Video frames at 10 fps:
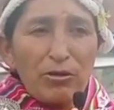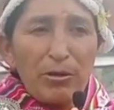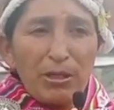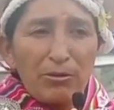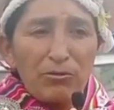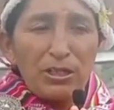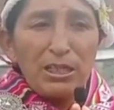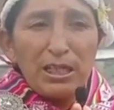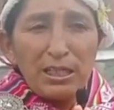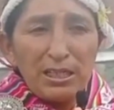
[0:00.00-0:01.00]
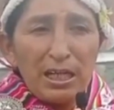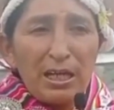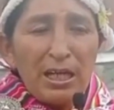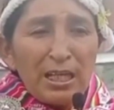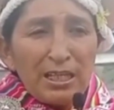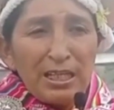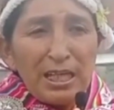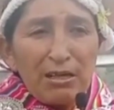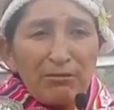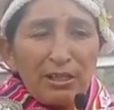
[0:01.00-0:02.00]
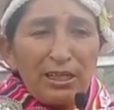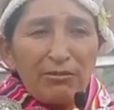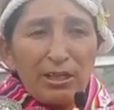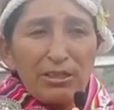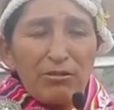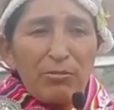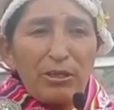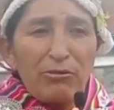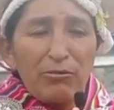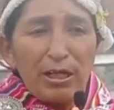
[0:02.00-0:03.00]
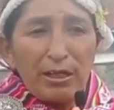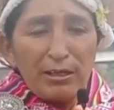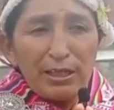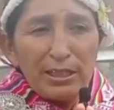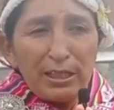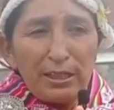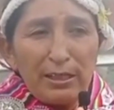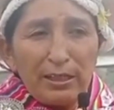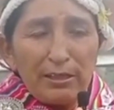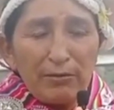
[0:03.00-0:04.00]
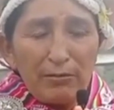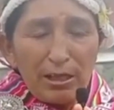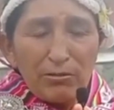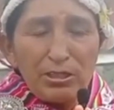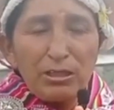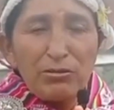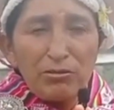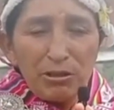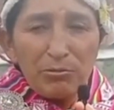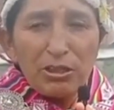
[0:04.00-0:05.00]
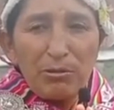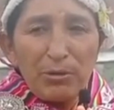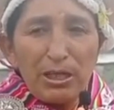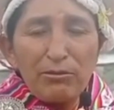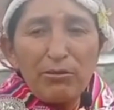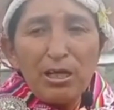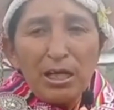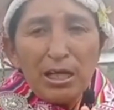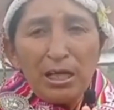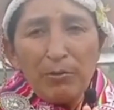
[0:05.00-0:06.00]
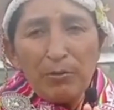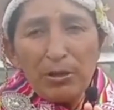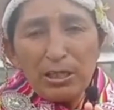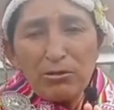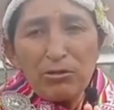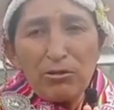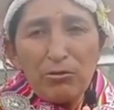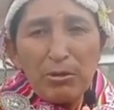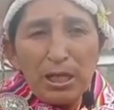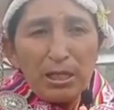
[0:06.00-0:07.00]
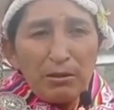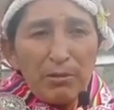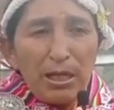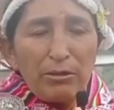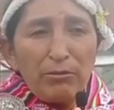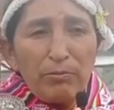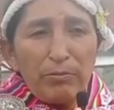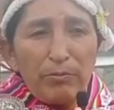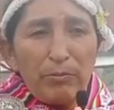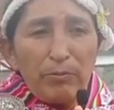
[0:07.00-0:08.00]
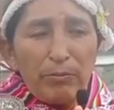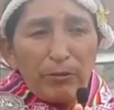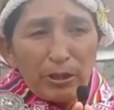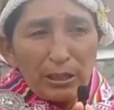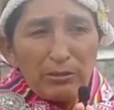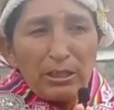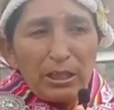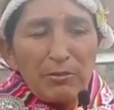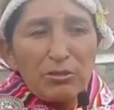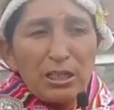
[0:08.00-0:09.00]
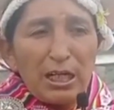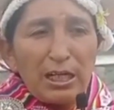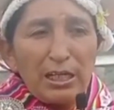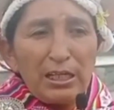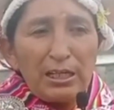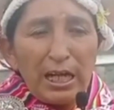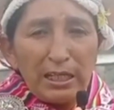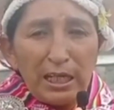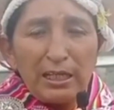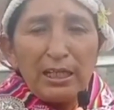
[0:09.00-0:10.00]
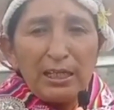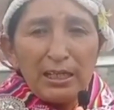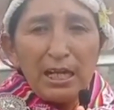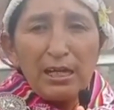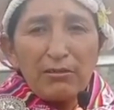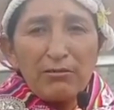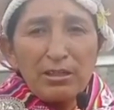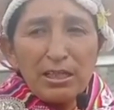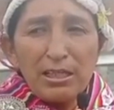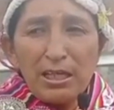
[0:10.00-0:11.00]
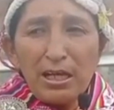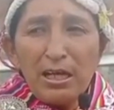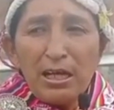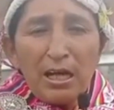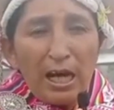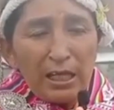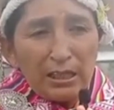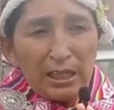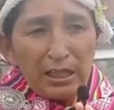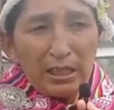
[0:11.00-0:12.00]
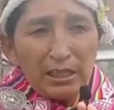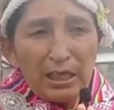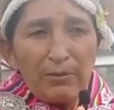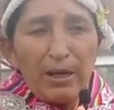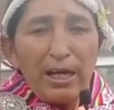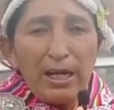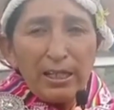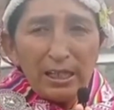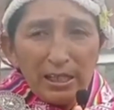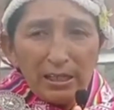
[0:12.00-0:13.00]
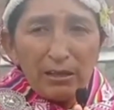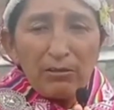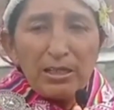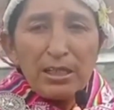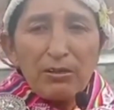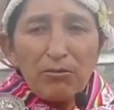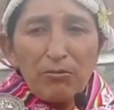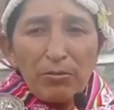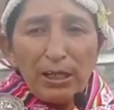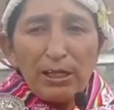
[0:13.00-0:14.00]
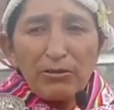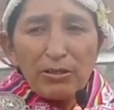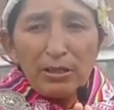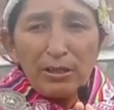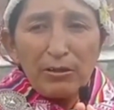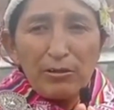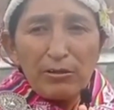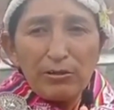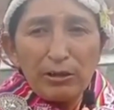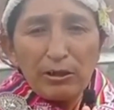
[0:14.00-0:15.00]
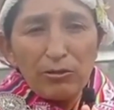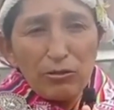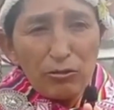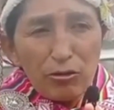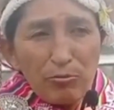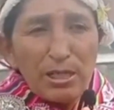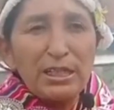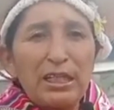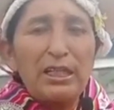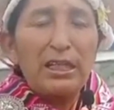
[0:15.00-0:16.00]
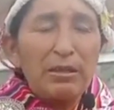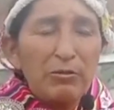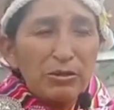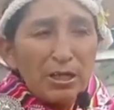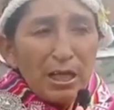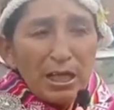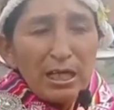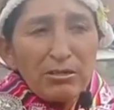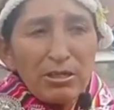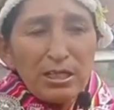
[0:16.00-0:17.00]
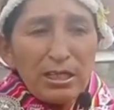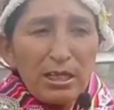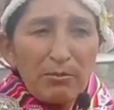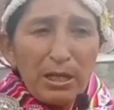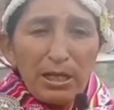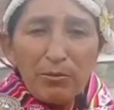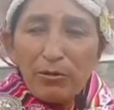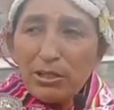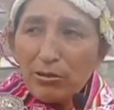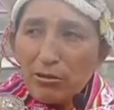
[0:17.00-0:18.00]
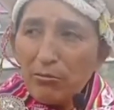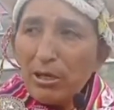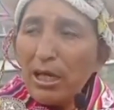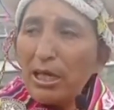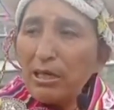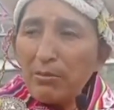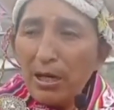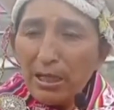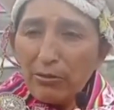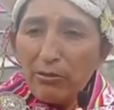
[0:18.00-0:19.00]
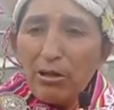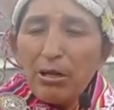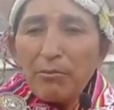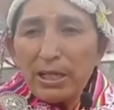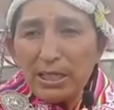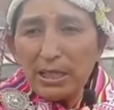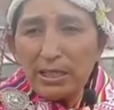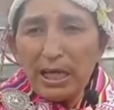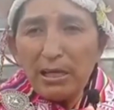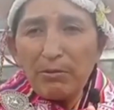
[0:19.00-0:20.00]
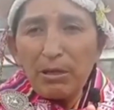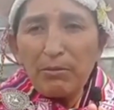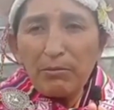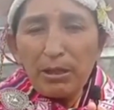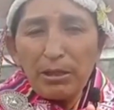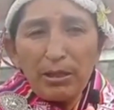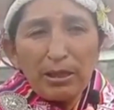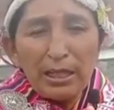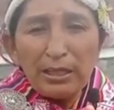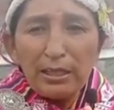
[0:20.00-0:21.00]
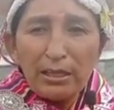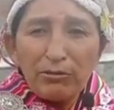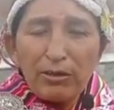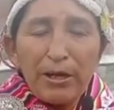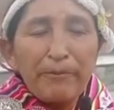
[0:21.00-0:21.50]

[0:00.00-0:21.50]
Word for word: no había justicia, ni, ni salud, ni educación, pero con la, este, con la constitución hemos cambiado. Y por eso yo me he animado, un poquito tenemos que, hay que agilizar la justicia, hay tiene que trabajar, tiene que hacer cumplir las normas que tenemos. Eso es, hermana, por eso yo me he animado a presentarme mi candidatura.